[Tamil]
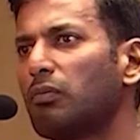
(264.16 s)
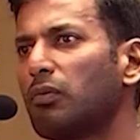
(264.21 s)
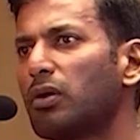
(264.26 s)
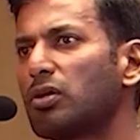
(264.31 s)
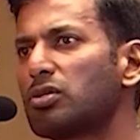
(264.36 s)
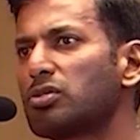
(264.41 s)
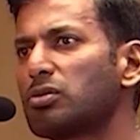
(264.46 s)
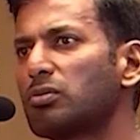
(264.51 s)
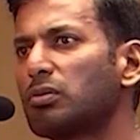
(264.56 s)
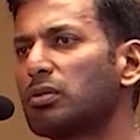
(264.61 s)

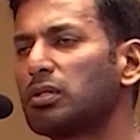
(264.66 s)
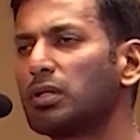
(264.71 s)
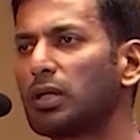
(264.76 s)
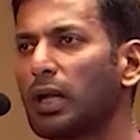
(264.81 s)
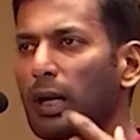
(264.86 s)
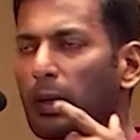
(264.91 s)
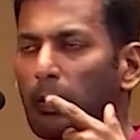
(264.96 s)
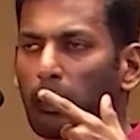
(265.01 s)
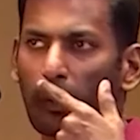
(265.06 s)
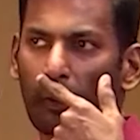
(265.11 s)
வருஷம் வந்து
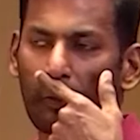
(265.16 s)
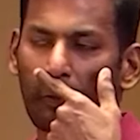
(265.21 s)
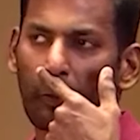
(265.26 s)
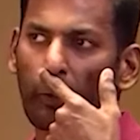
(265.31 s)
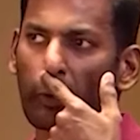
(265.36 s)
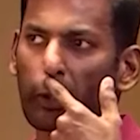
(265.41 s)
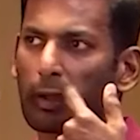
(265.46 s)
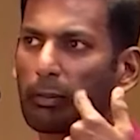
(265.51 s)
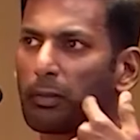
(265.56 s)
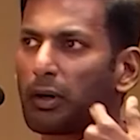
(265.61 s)
நாங்கள் ஒரு
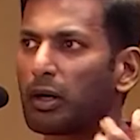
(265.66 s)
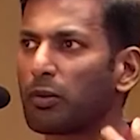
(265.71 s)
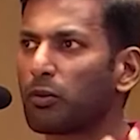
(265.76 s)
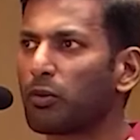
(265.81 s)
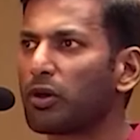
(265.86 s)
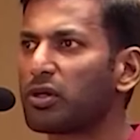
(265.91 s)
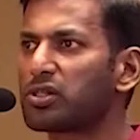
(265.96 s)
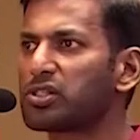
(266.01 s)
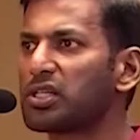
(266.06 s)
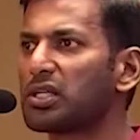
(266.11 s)
முக்கியமான
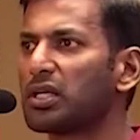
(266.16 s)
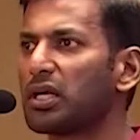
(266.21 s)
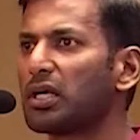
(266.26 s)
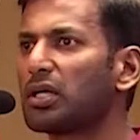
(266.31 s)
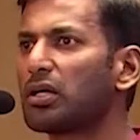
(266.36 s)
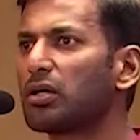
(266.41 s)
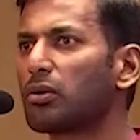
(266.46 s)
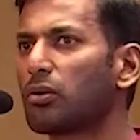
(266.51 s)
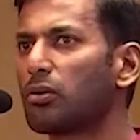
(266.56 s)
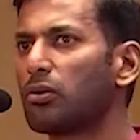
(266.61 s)
முயற்சி
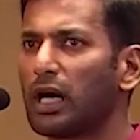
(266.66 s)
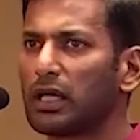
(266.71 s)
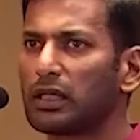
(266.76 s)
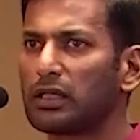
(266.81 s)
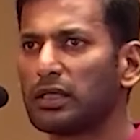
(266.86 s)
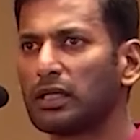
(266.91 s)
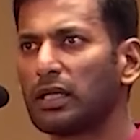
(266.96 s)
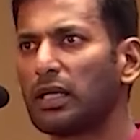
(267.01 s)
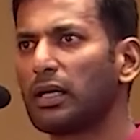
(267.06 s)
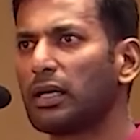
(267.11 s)
எடுக்கிறோம்
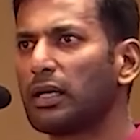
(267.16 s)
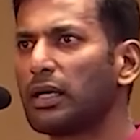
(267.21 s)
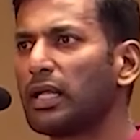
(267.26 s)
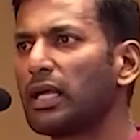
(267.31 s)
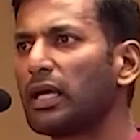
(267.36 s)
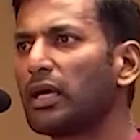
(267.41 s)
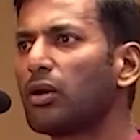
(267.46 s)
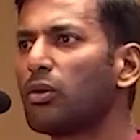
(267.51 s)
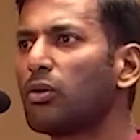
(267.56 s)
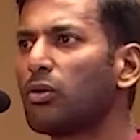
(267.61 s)
அது
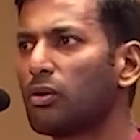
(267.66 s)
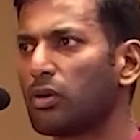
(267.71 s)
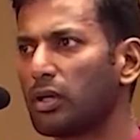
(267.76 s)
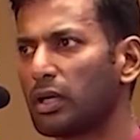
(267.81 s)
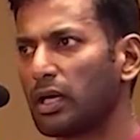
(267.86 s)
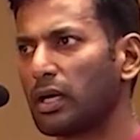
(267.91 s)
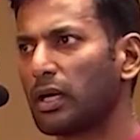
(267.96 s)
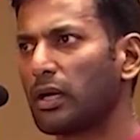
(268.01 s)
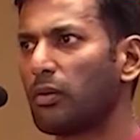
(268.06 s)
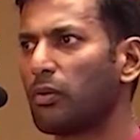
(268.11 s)
நீங்களும்
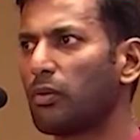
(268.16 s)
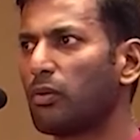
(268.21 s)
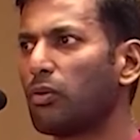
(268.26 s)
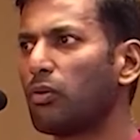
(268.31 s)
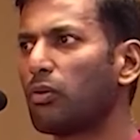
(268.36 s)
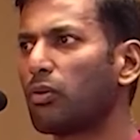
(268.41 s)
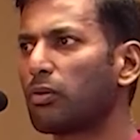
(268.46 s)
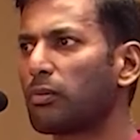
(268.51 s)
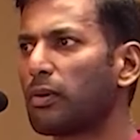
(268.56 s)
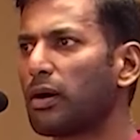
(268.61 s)
நீங்கள்
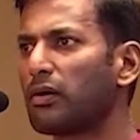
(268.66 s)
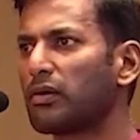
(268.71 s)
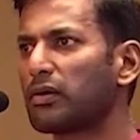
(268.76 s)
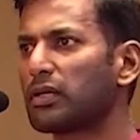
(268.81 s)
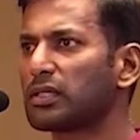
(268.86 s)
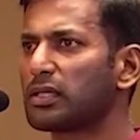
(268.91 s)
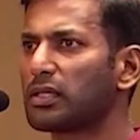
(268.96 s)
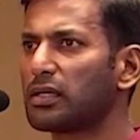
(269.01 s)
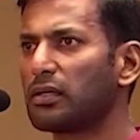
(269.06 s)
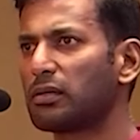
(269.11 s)
ஒவ்வொரு
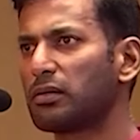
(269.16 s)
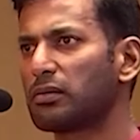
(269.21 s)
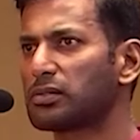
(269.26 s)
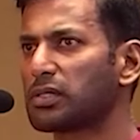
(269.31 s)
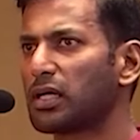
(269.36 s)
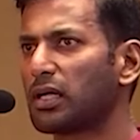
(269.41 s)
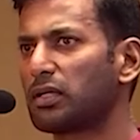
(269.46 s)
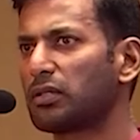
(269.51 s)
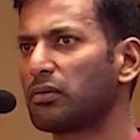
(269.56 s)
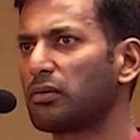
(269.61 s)
மாவட்டத்தில்
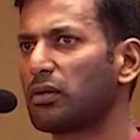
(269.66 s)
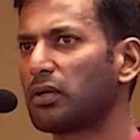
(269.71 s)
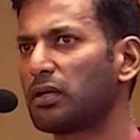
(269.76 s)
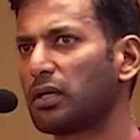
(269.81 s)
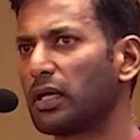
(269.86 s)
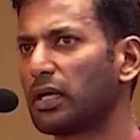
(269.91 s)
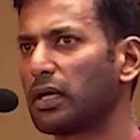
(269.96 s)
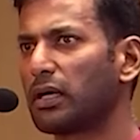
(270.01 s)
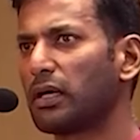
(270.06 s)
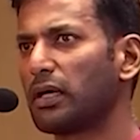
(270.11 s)
சார்ந்தவங்க
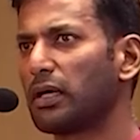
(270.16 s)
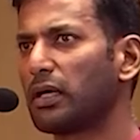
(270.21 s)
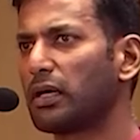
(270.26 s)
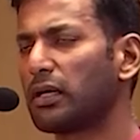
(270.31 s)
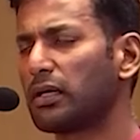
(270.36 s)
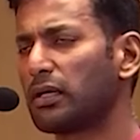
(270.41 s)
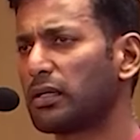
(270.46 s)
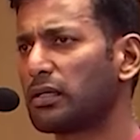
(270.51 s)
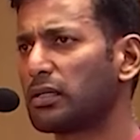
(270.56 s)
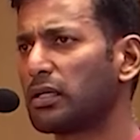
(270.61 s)
நீங்கள்
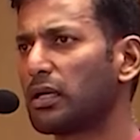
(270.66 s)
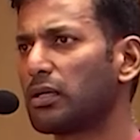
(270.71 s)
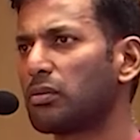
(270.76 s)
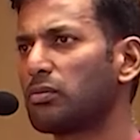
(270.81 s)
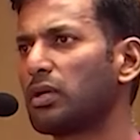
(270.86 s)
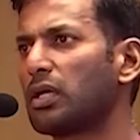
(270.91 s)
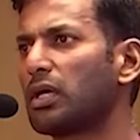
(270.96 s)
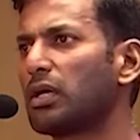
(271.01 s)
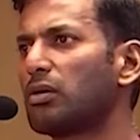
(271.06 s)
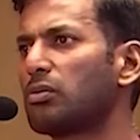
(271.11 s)

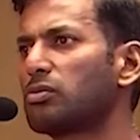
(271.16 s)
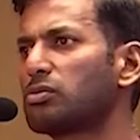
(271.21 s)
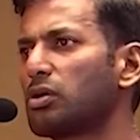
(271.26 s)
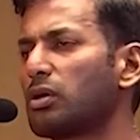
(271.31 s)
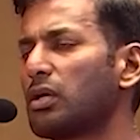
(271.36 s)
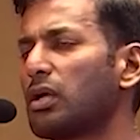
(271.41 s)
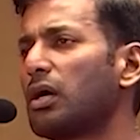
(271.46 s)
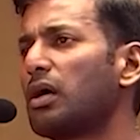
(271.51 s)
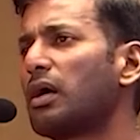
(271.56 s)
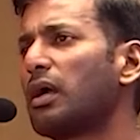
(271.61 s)
இருந்தாலும் நீங்களும்
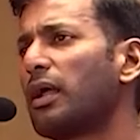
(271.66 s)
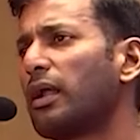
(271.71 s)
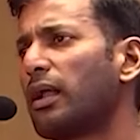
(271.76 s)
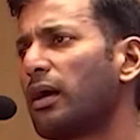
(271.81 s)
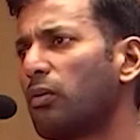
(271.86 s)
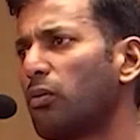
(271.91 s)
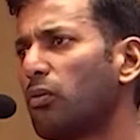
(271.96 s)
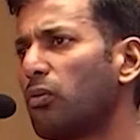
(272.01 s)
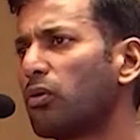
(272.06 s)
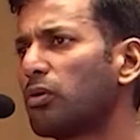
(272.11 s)
சொல்லலாம்
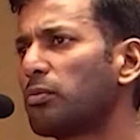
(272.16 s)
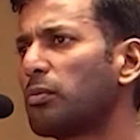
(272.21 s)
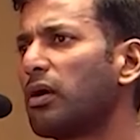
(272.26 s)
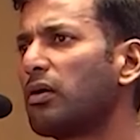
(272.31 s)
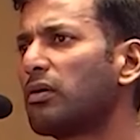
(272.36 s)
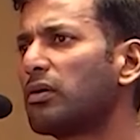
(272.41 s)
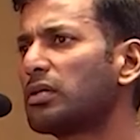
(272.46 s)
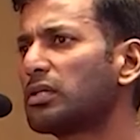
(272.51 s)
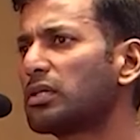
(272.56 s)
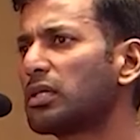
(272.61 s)
ஏன்னா ஒவ்வொரு
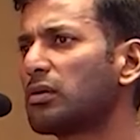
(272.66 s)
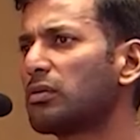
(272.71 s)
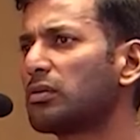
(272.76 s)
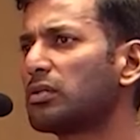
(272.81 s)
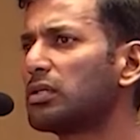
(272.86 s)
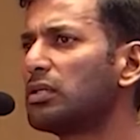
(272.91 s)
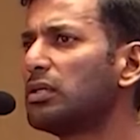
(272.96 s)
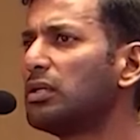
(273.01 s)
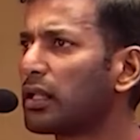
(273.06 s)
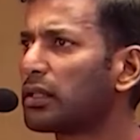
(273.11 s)
மாவட்டத்தில்
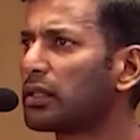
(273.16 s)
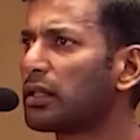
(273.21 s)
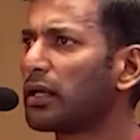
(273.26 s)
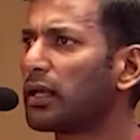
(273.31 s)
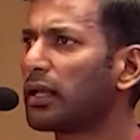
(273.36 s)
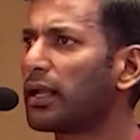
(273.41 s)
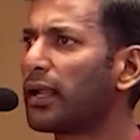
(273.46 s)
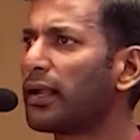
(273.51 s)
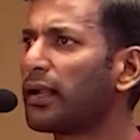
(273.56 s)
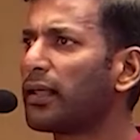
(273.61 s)
வந்து அந்த
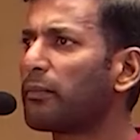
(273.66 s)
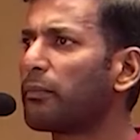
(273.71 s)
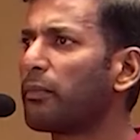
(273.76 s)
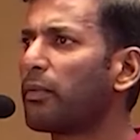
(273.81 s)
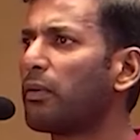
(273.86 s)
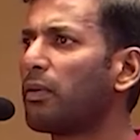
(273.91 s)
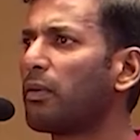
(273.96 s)
ஏழை